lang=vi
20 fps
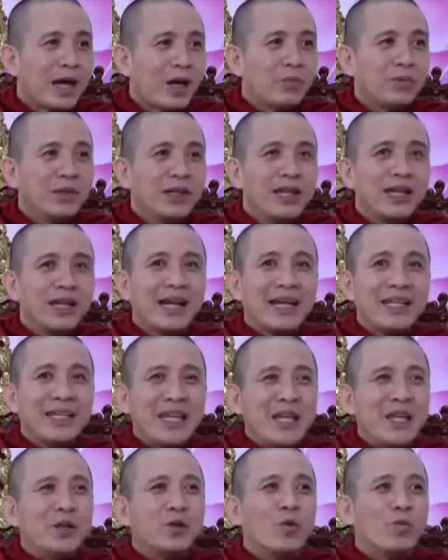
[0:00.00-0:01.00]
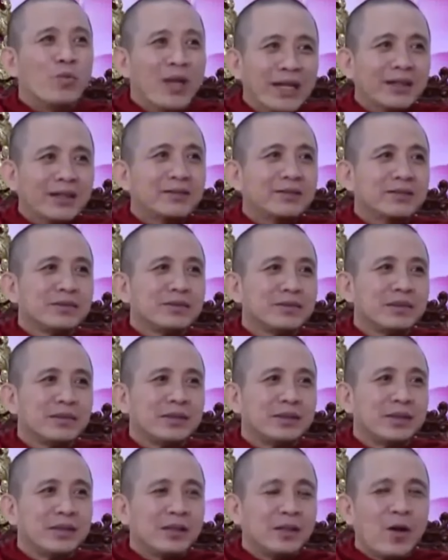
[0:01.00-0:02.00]
ông kia cái gì cũng biết
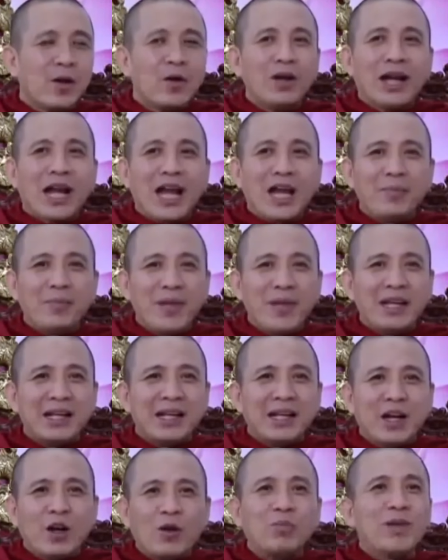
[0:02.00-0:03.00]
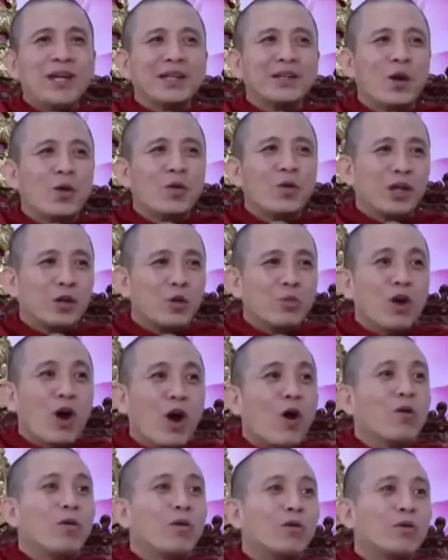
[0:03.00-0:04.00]
có một cái biết không biết đủ là cũng
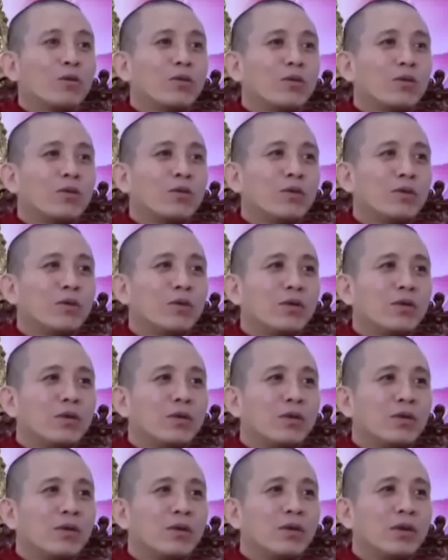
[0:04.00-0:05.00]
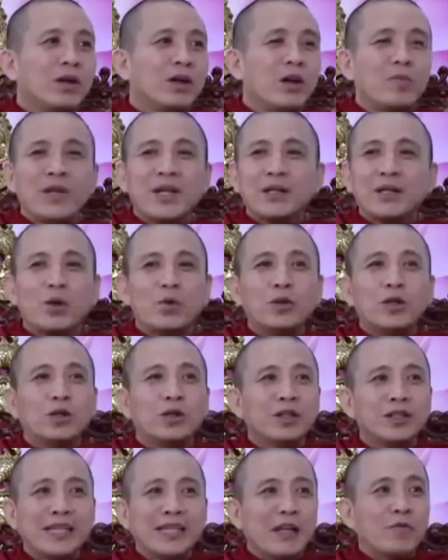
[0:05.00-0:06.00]
khổ không biết đủ nó
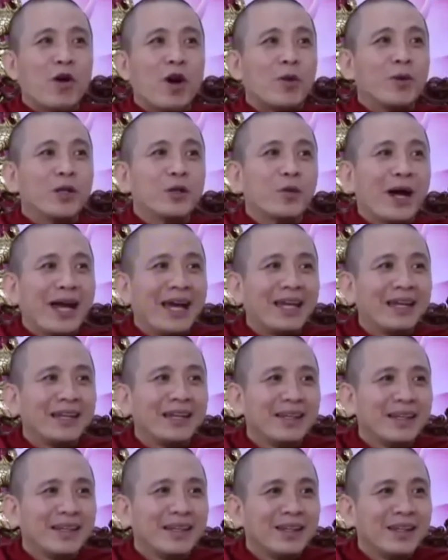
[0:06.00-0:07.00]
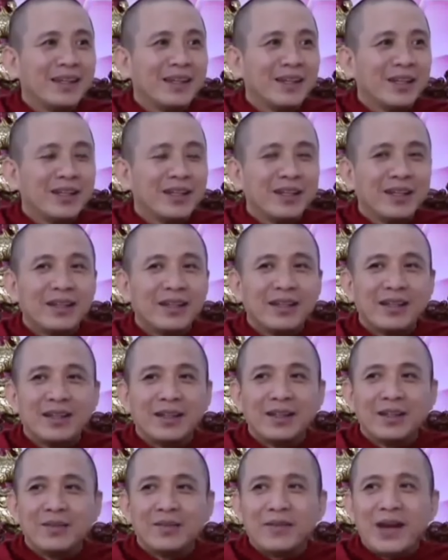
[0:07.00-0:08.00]
cứ dày vò mình hoài
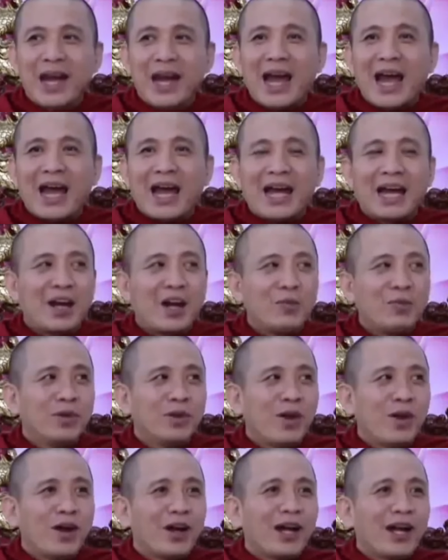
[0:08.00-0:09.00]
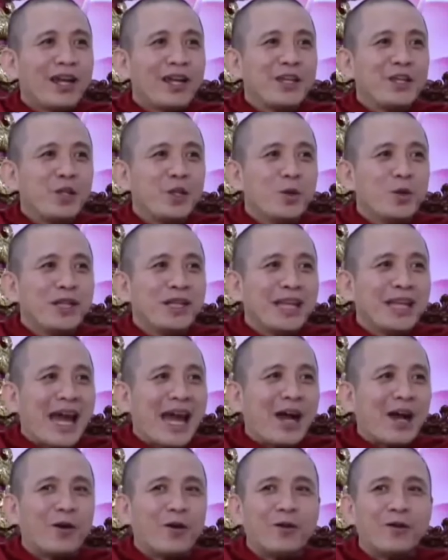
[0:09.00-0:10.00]
và không có cái vui
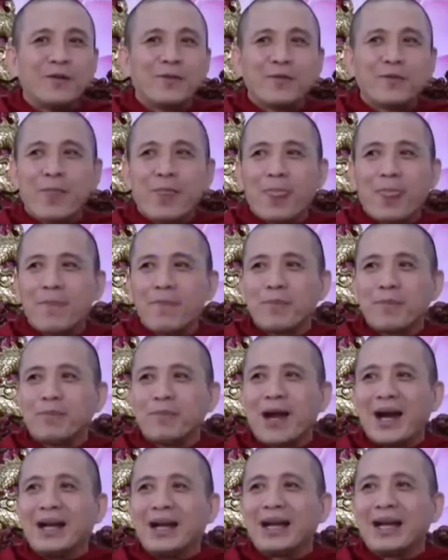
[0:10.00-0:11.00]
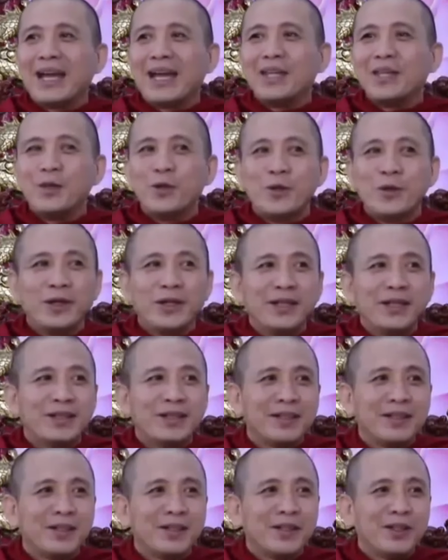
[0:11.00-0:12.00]
nào bằng cái vui
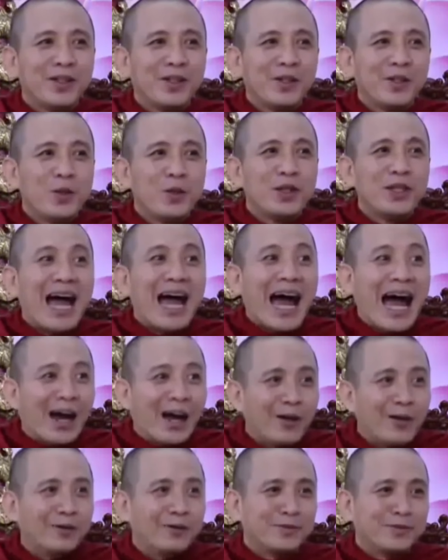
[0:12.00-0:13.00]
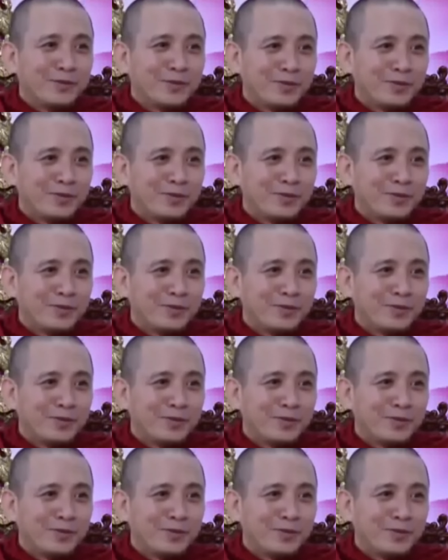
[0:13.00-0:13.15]
vui đạo